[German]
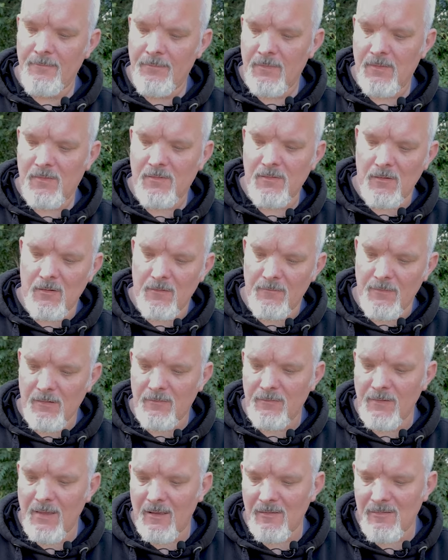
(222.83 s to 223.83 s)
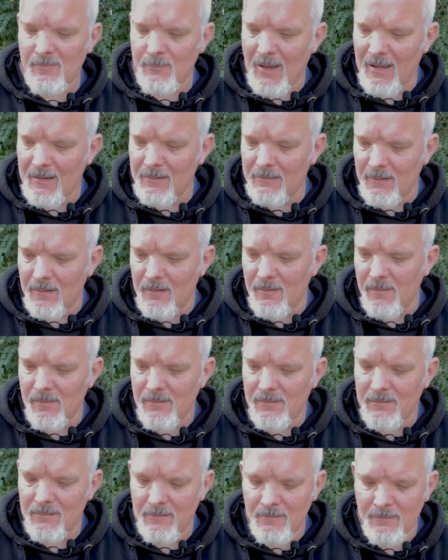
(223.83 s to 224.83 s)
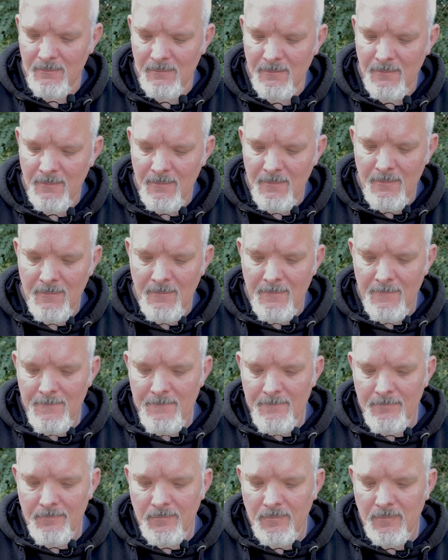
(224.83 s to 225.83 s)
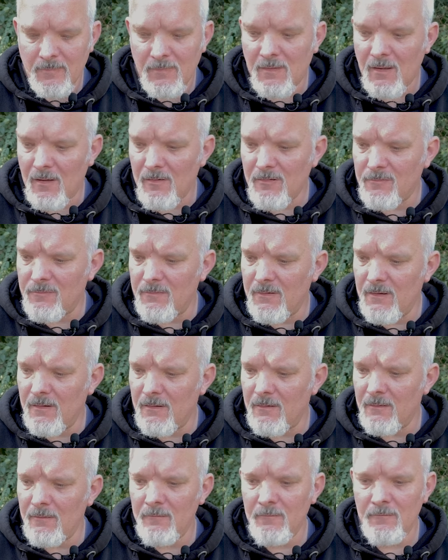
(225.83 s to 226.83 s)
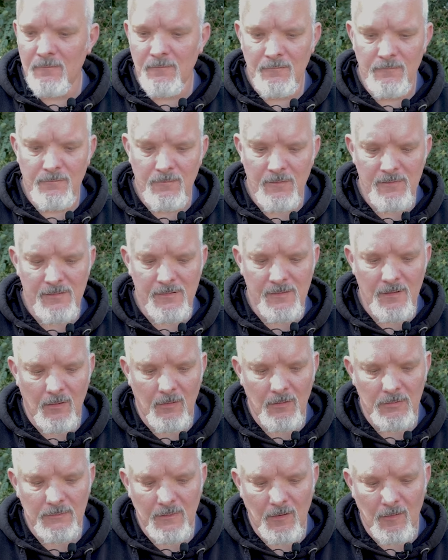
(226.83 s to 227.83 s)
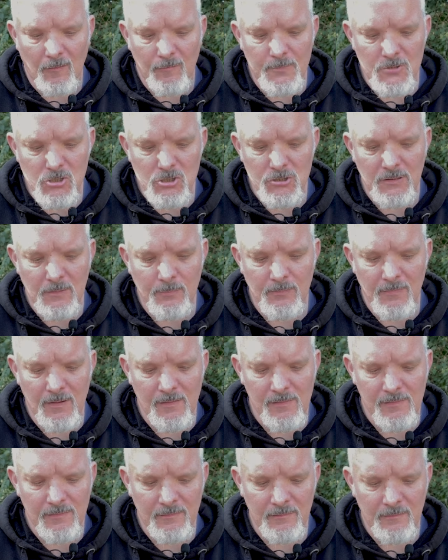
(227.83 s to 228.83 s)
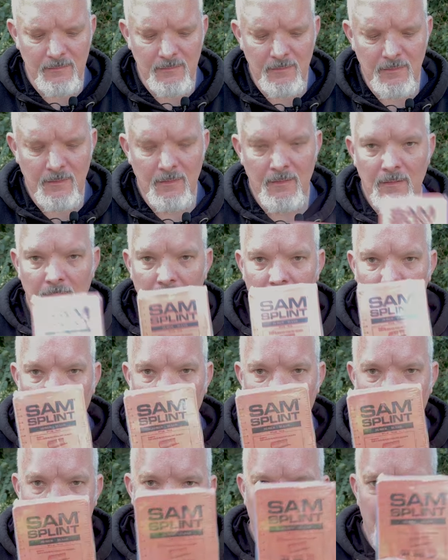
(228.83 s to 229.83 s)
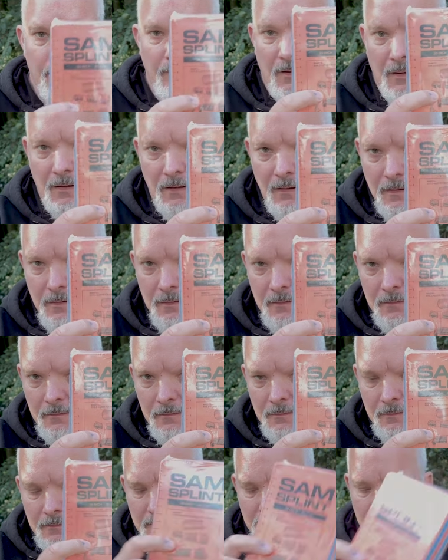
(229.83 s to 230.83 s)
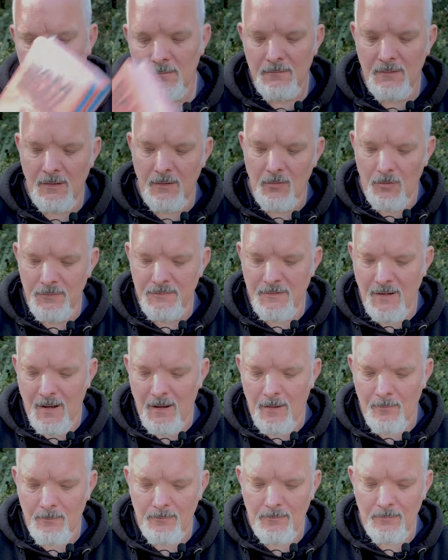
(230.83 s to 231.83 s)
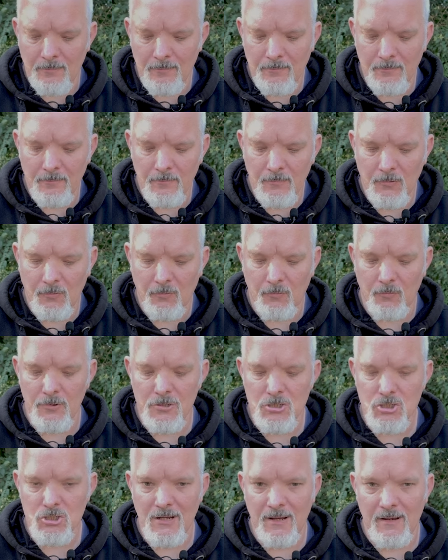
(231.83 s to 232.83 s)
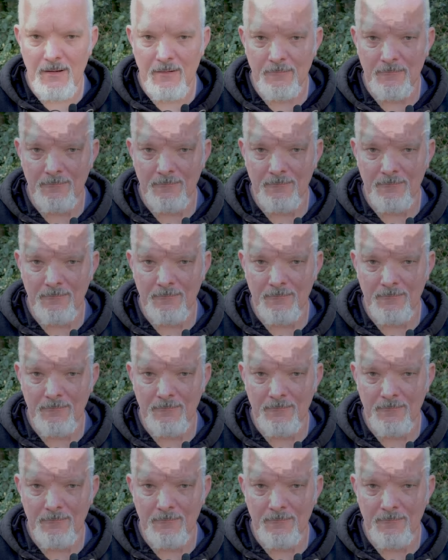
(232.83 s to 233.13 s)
So, was wir jetzt machen ist, dass wir wie es hier auch drauf beschrieben ist, einmal den Unterarm ruhig stellen.